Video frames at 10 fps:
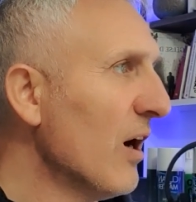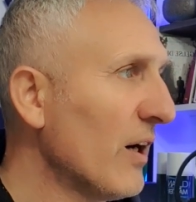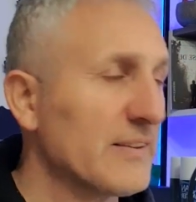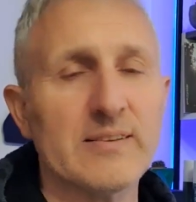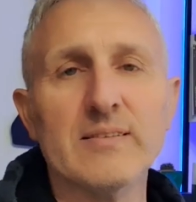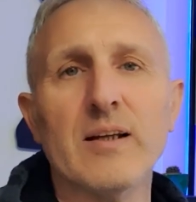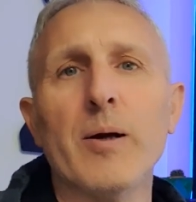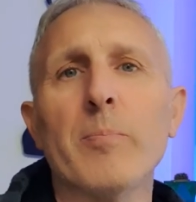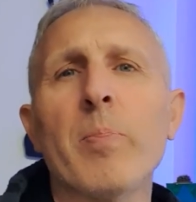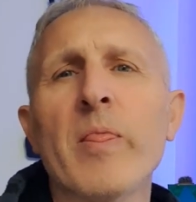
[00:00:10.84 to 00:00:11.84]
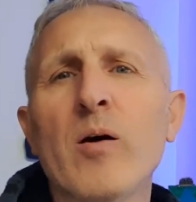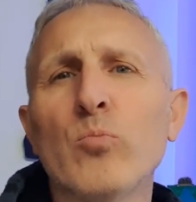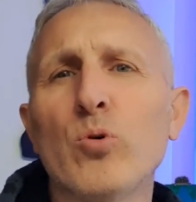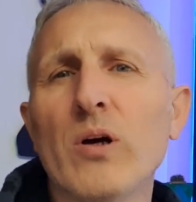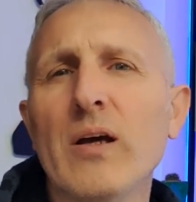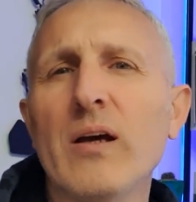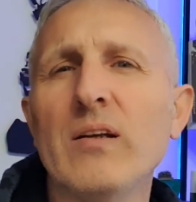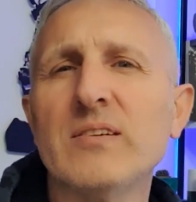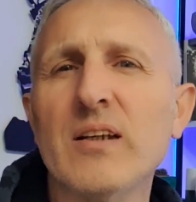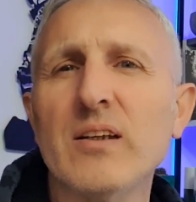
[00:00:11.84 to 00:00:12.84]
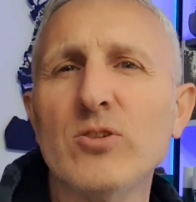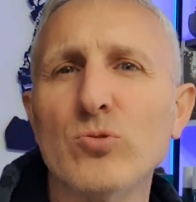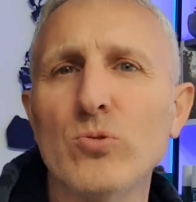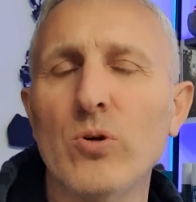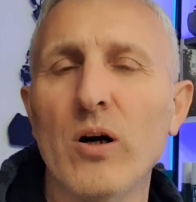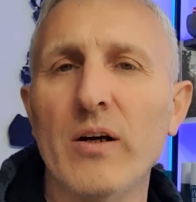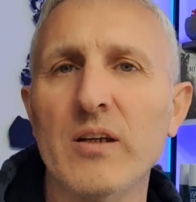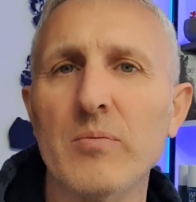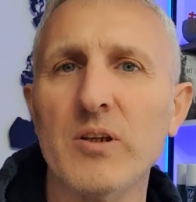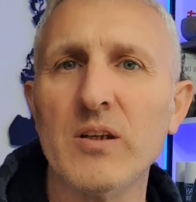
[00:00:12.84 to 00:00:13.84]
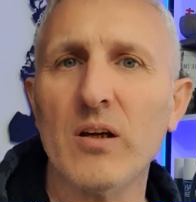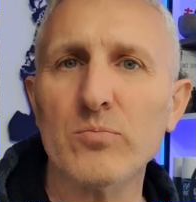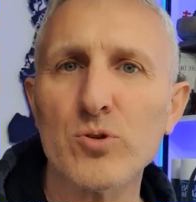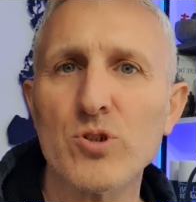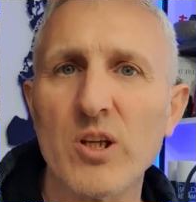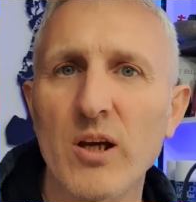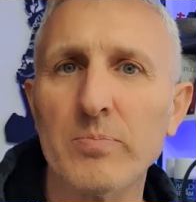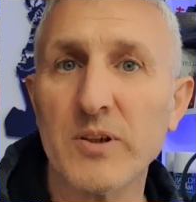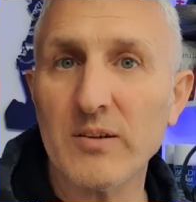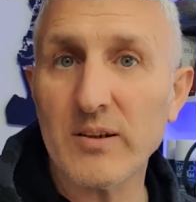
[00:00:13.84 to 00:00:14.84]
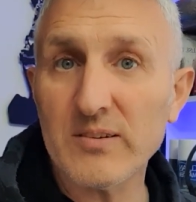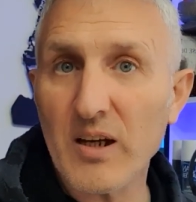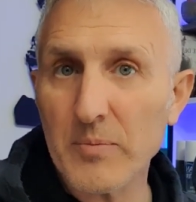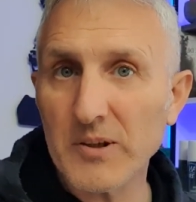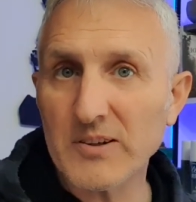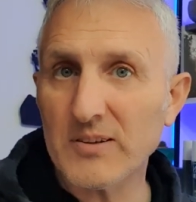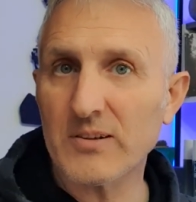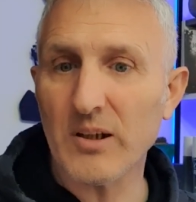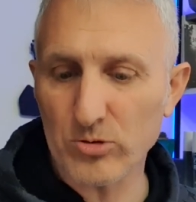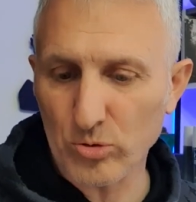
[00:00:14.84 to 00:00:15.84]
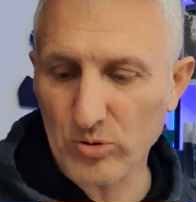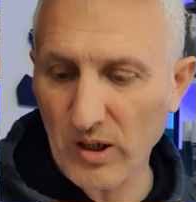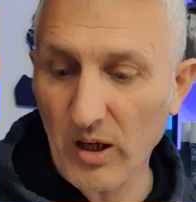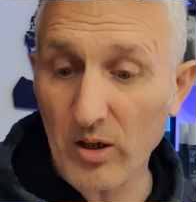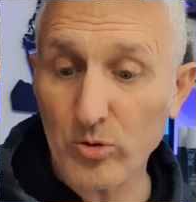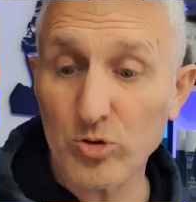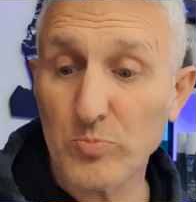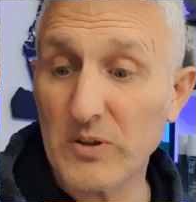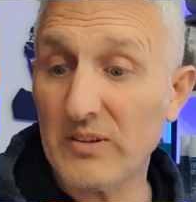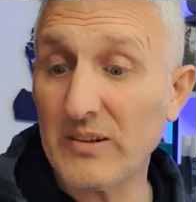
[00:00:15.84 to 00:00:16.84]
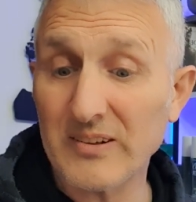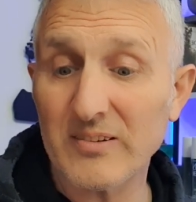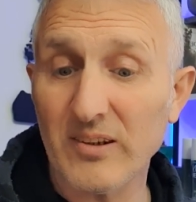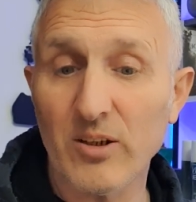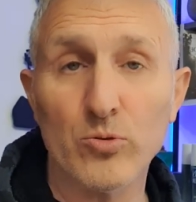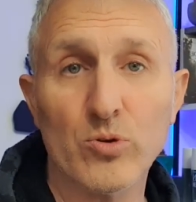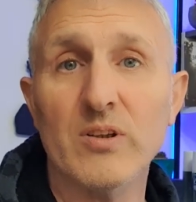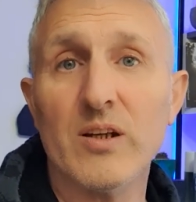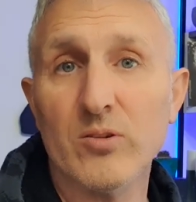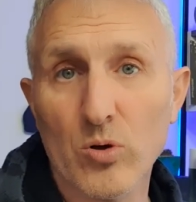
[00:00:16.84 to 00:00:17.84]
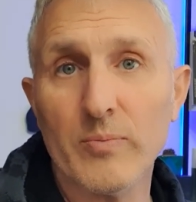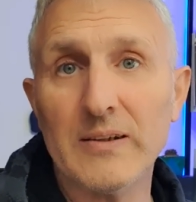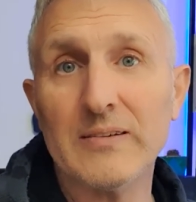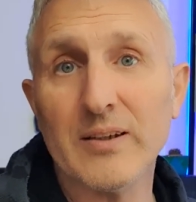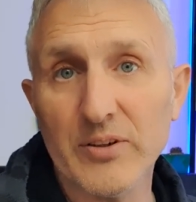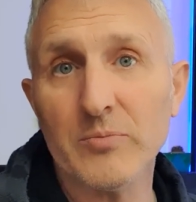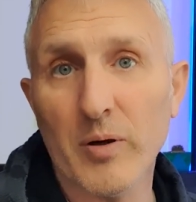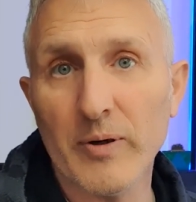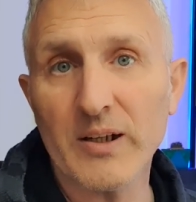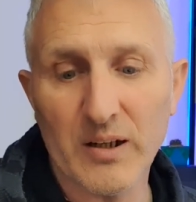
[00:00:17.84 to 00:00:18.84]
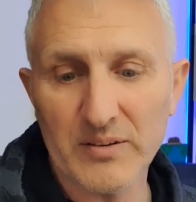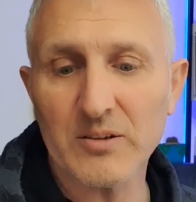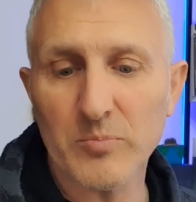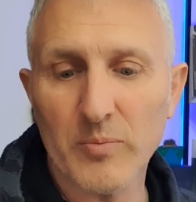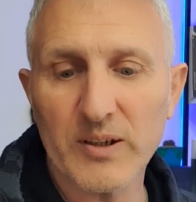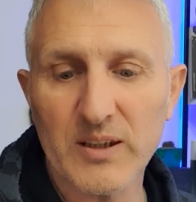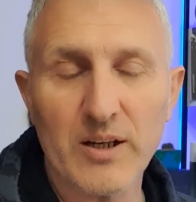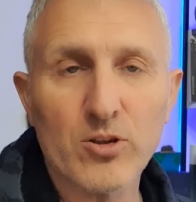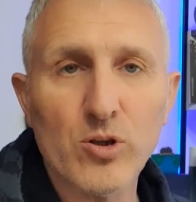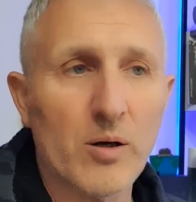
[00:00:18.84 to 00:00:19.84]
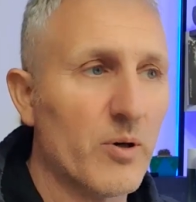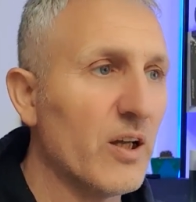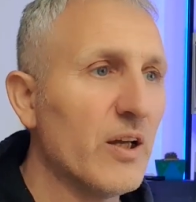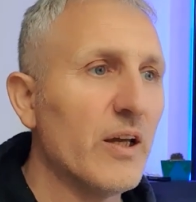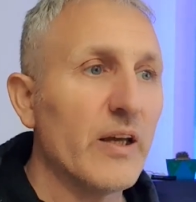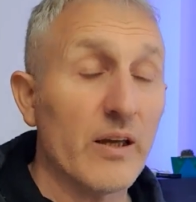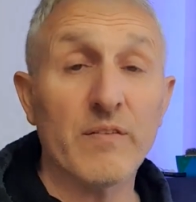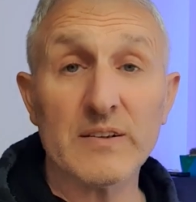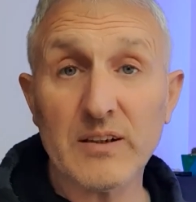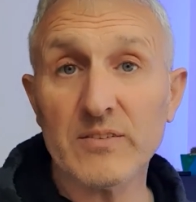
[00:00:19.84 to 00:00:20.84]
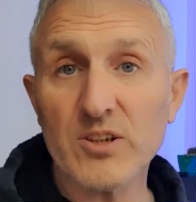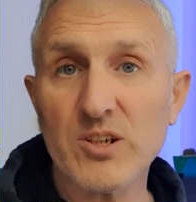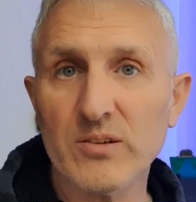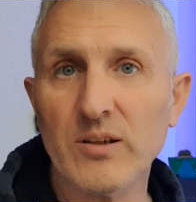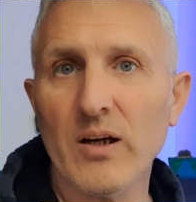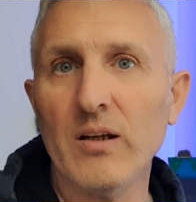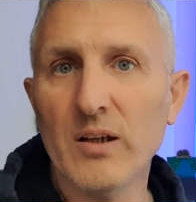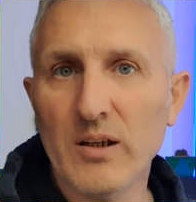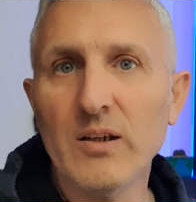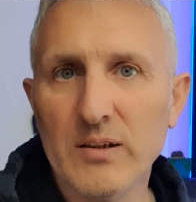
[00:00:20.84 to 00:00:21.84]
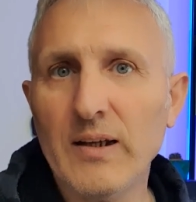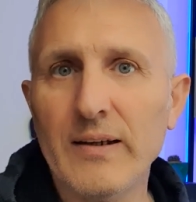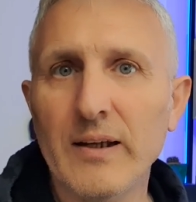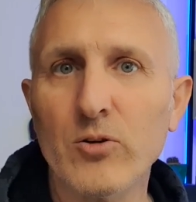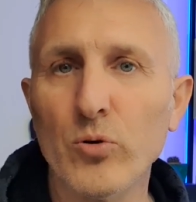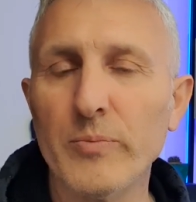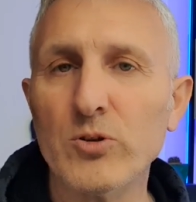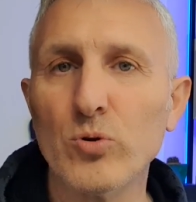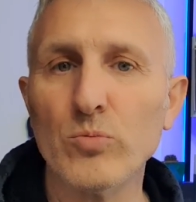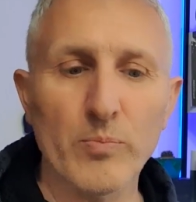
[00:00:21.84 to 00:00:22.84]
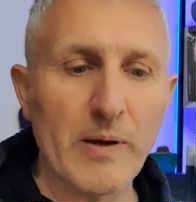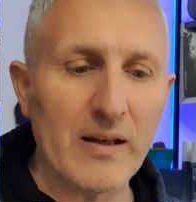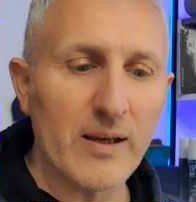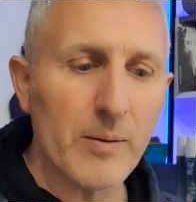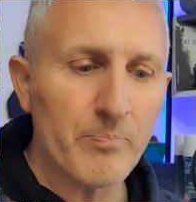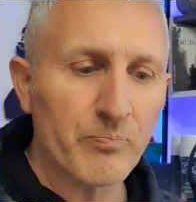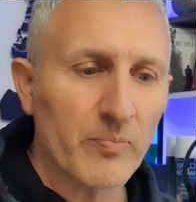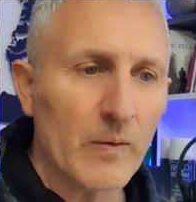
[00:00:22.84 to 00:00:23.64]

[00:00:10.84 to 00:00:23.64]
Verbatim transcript: Aslında bu 58 UA 2263'te yaptıkları terbiyesizlikten sonra A101'de satılan ürünleri normalde tanıtmamak, anlatmamak gerekiyor ama e, vatandaşın da yani ekonomik durumu belli